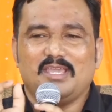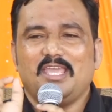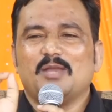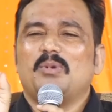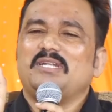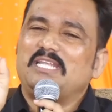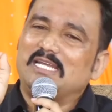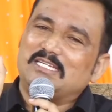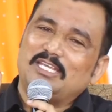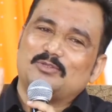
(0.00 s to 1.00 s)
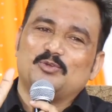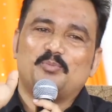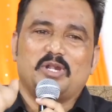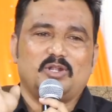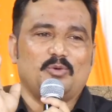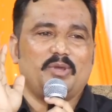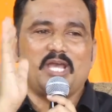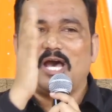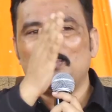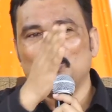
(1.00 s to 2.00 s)
एक बार ठीक ठीक तुम पढ़ लो भाई
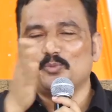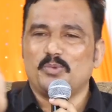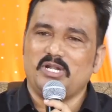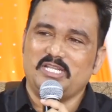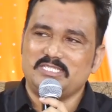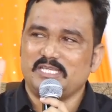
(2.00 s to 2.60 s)
आप लोग पढ़ लीजिए